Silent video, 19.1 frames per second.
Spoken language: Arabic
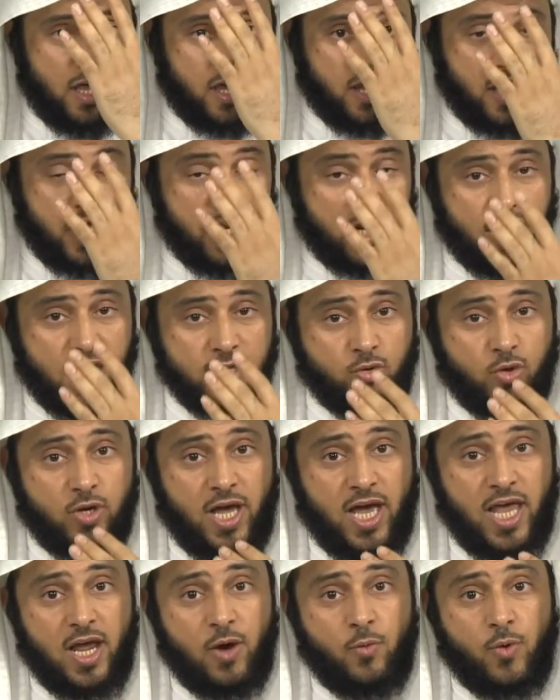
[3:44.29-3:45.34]
خرقة
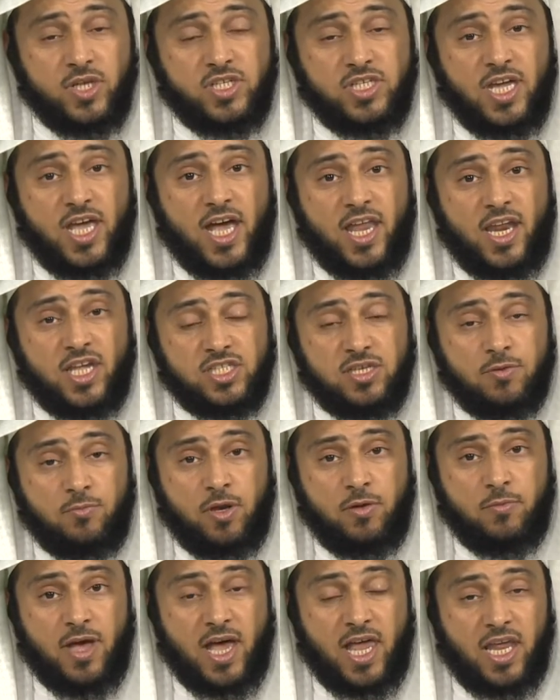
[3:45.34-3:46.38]
على وجه أنس
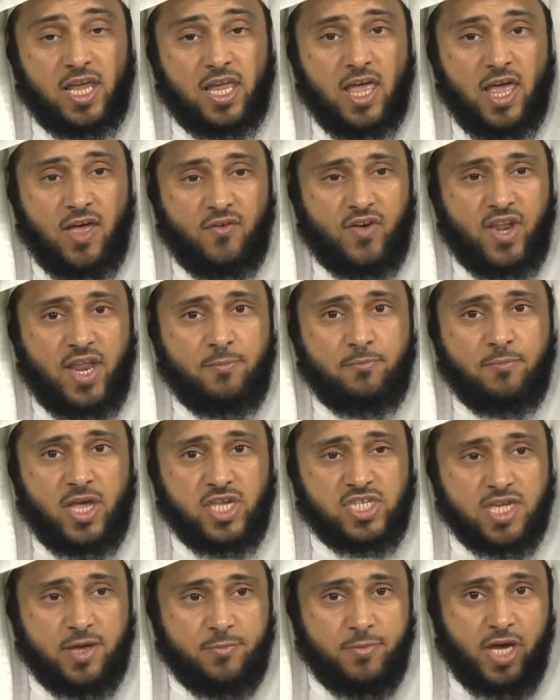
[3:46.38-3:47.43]
بن مالك فلما
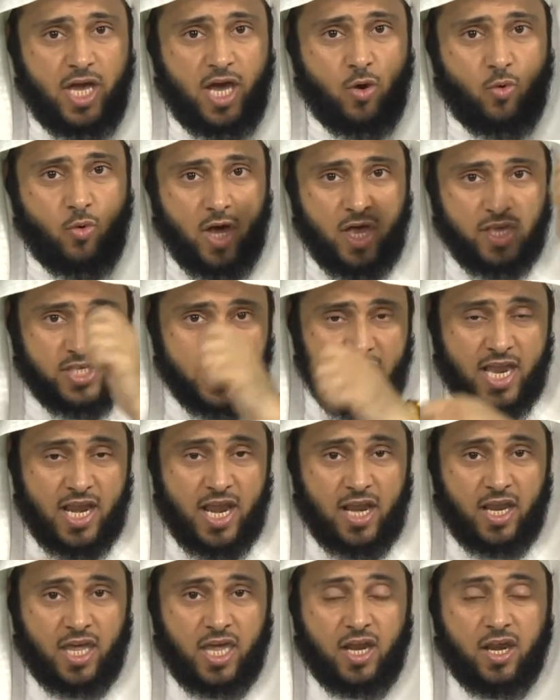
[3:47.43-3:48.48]
سمعه أزال
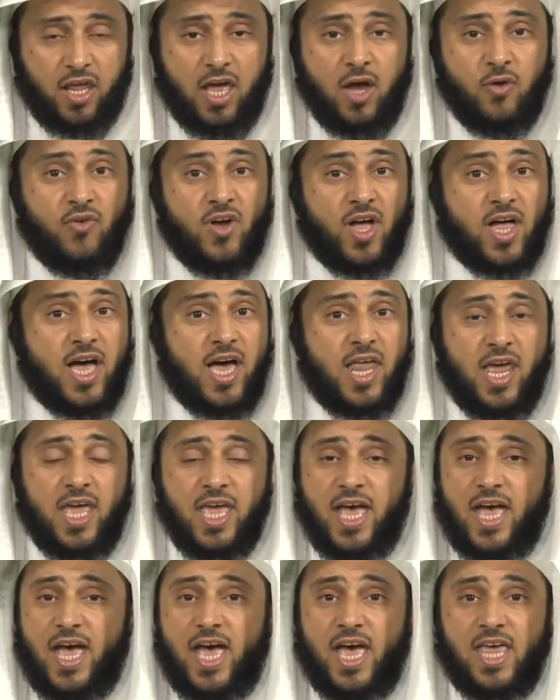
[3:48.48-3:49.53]
الخرقة فقال
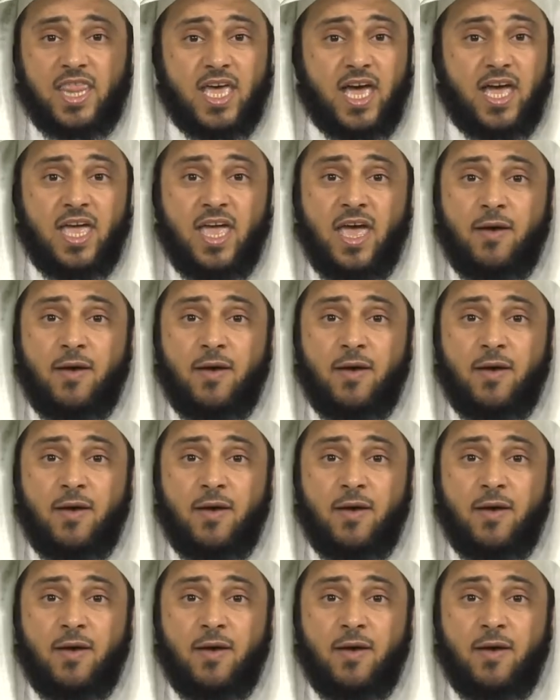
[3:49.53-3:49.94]
يا هذا